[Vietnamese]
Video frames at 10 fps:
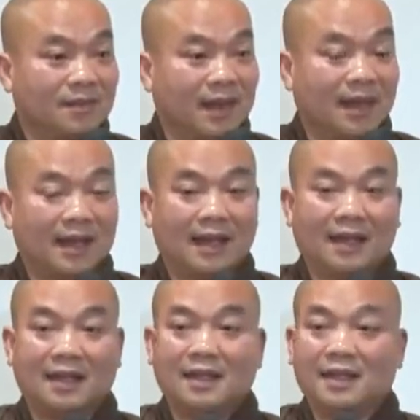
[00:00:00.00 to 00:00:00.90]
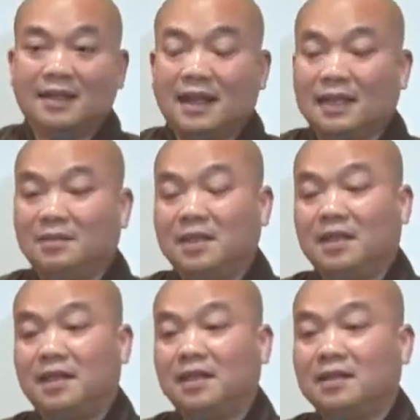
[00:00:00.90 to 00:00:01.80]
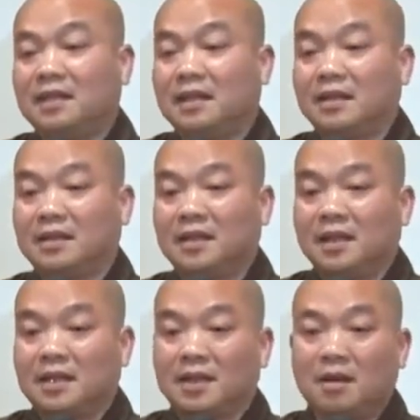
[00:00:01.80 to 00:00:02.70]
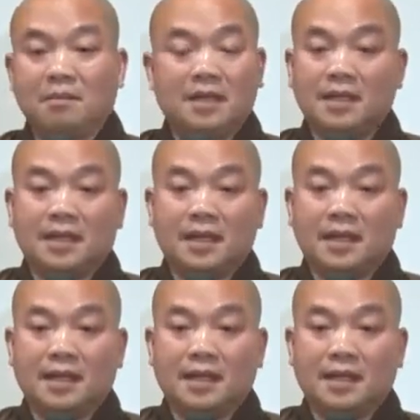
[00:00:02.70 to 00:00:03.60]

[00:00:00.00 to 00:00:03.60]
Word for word: à chẳng hạn như bây giờ nó sinh ra đời nó không biết gì hết á